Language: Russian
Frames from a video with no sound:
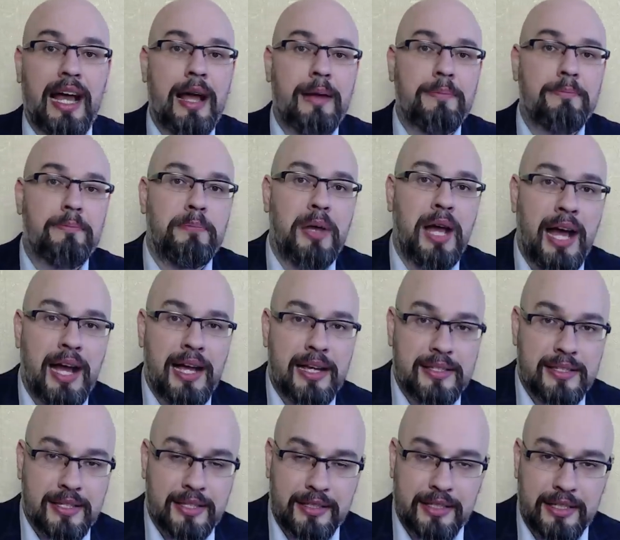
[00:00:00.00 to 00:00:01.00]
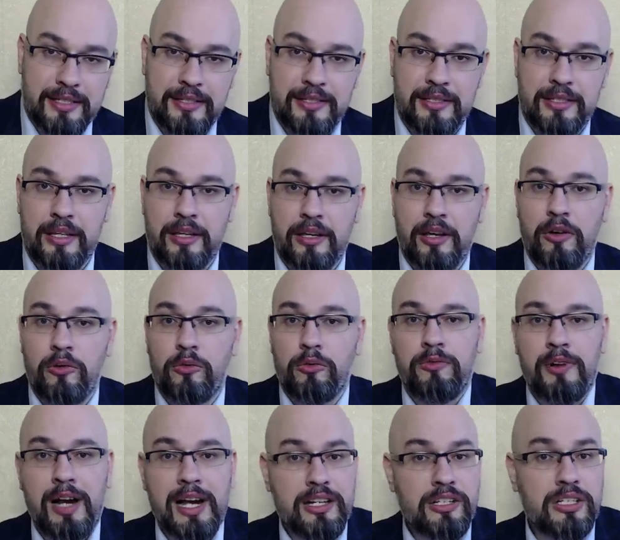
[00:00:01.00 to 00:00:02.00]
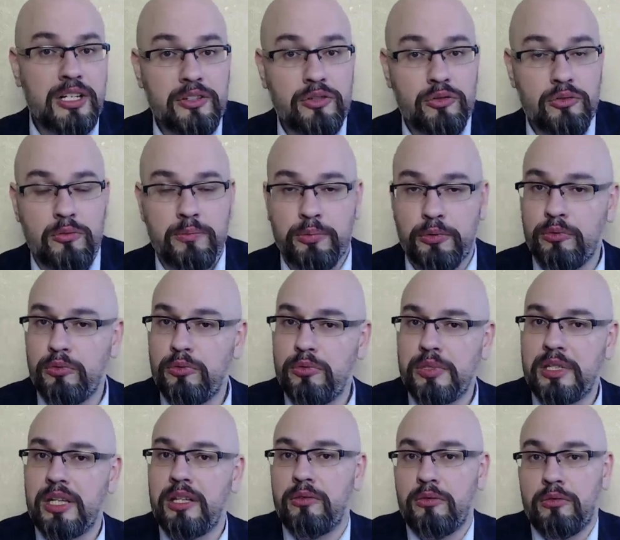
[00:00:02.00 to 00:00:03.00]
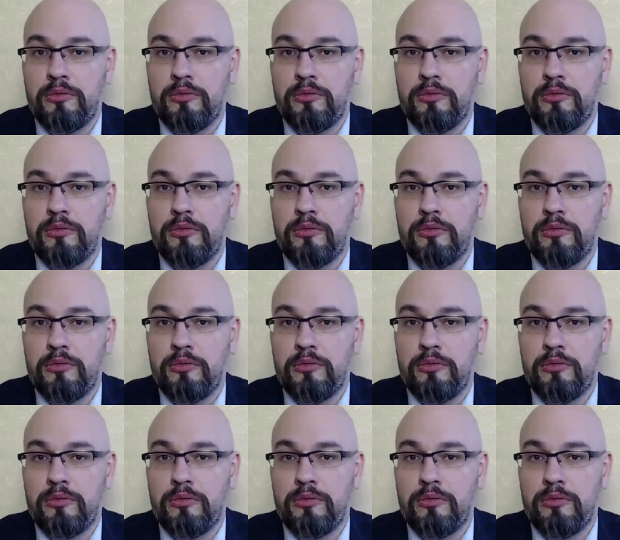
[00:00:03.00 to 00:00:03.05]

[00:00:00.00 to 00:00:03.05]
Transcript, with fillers: обязанности у вашей супруги,